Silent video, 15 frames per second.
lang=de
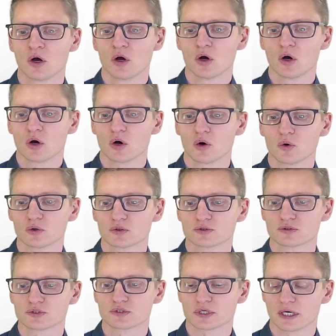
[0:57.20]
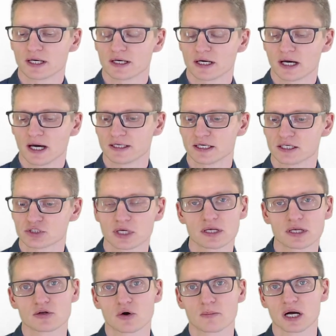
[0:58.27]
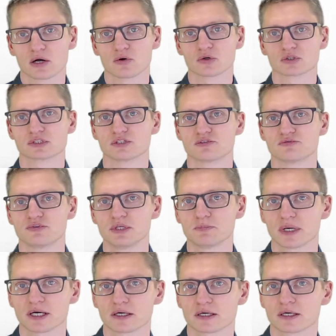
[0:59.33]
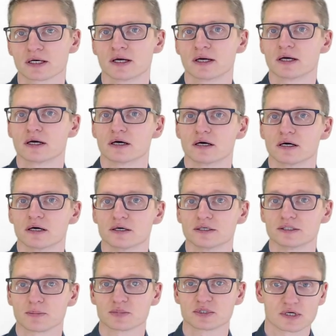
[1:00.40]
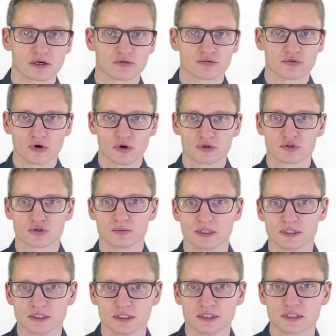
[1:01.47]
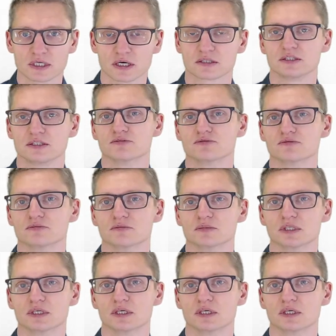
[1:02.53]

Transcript: Und äh, an der Stelle nochmal ein kurzes Feedback. Äh, ich habe mich sehr gefreut über die interaktiven äh,